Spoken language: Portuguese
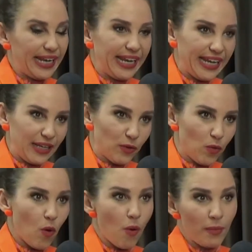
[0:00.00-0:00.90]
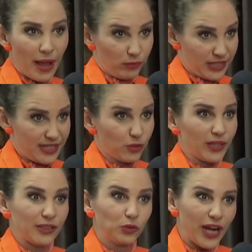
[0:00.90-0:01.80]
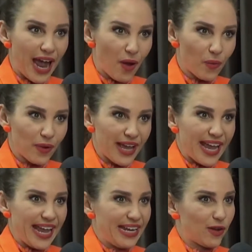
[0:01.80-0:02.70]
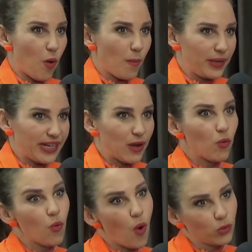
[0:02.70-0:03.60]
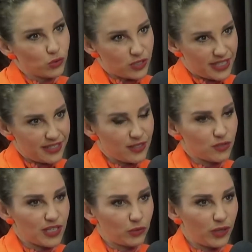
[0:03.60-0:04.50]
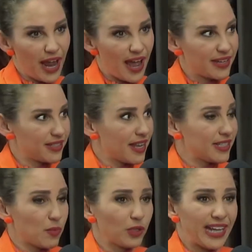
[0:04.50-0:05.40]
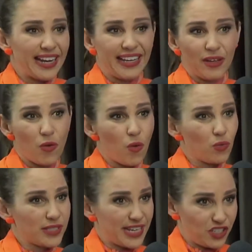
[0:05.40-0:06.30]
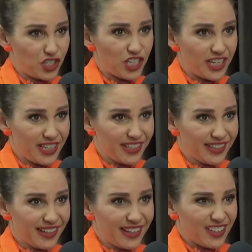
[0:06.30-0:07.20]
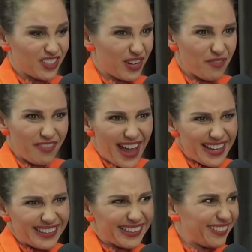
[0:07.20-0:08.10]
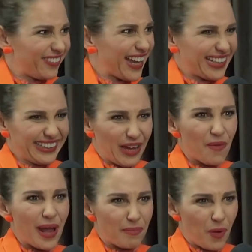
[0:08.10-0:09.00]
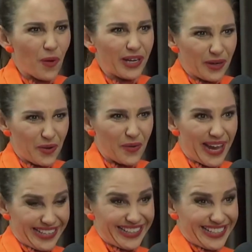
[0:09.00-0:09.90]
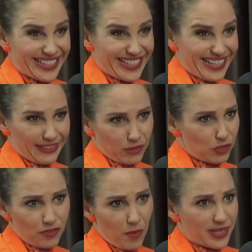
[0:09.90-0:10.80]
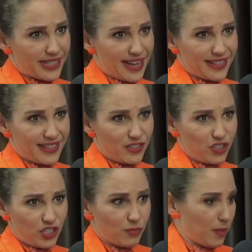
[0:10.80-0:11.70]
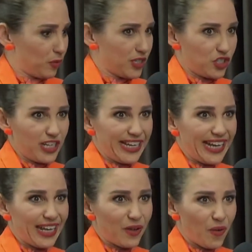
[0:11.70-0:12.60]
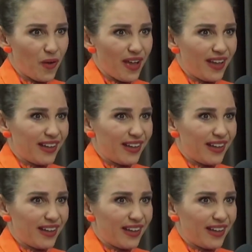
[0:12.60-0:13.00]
linho é um tecido natural. Uhum. Ele combina com outros tecidos naturais. naturais. Se eu botar linho com um cetim, uhum. já não vai ficar tão harmônico entre si. Uhum. Então, se eu tiver uma saia de cetim uma blusa de linho,